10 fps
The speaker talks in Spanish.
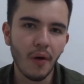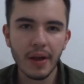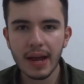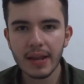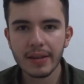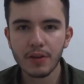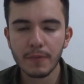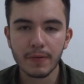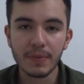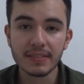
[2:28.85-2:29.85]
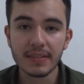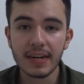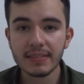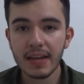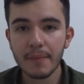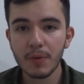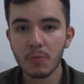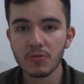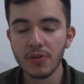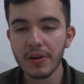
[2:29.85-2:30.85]
oigan, los perfumes de Sara están en
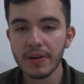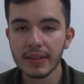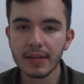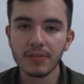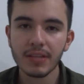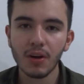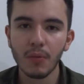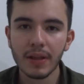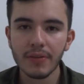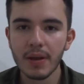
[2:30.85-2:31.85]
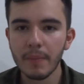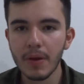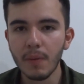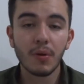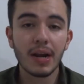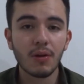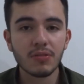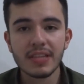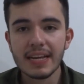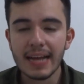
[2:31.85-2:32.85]
promoción y ahorita no están cobrando el envío por la
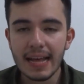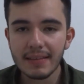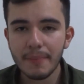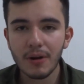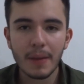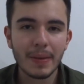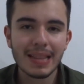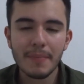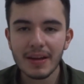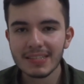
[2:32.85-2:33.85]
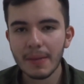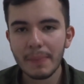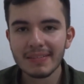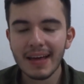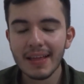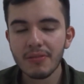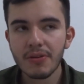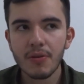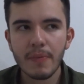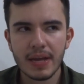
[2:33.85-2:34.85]
contingencia, por la pandemia que está pasando
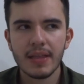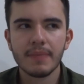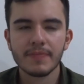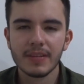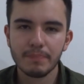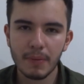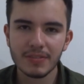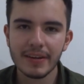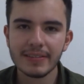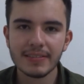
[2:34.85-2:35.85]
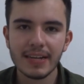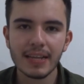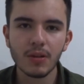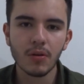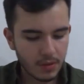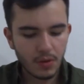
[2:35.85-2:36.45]
y yo me quedé, vamos a ver si es cierto.